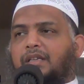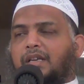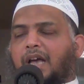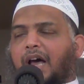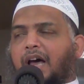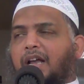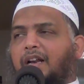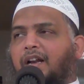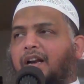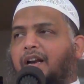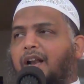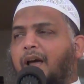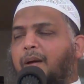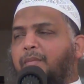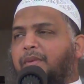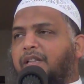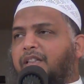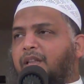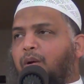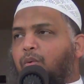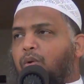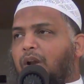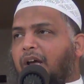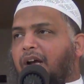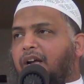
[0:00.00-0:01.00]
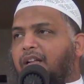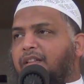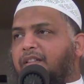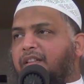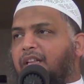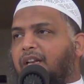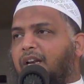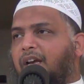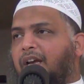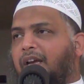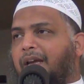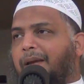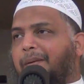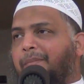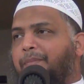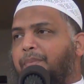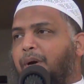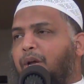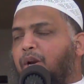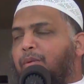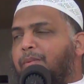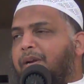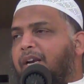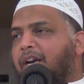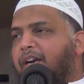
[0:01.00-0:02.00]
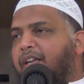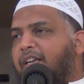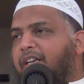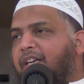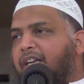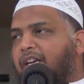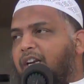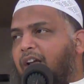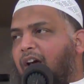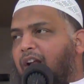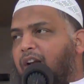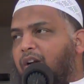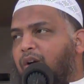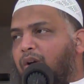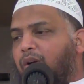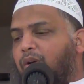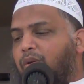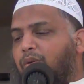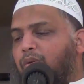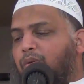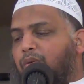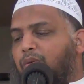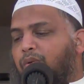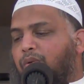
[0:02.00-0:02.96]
யாரெல்லாம் இந்த உலகத்திலே பெருமை அடிக்கின்றார்களோ